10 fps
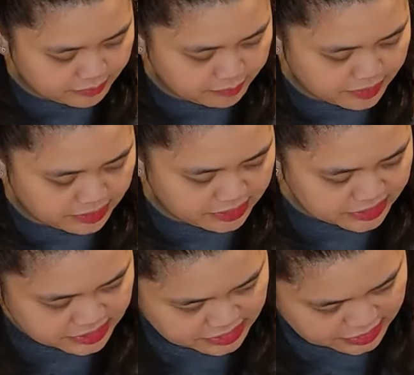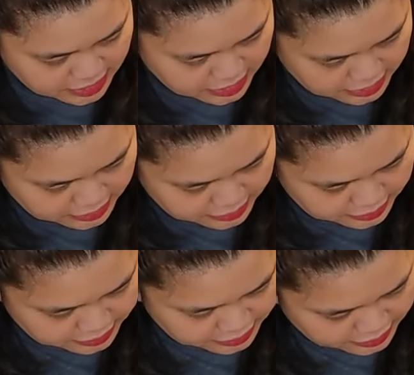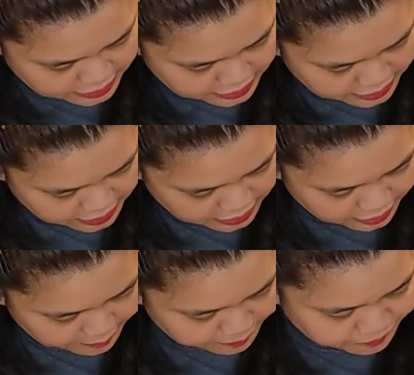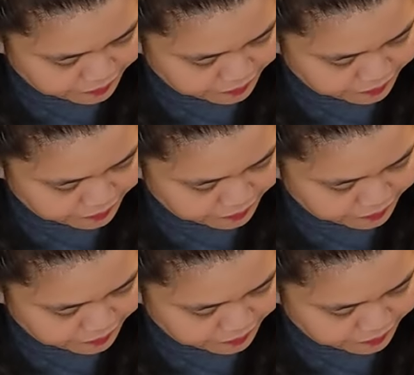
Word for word: malinis na um,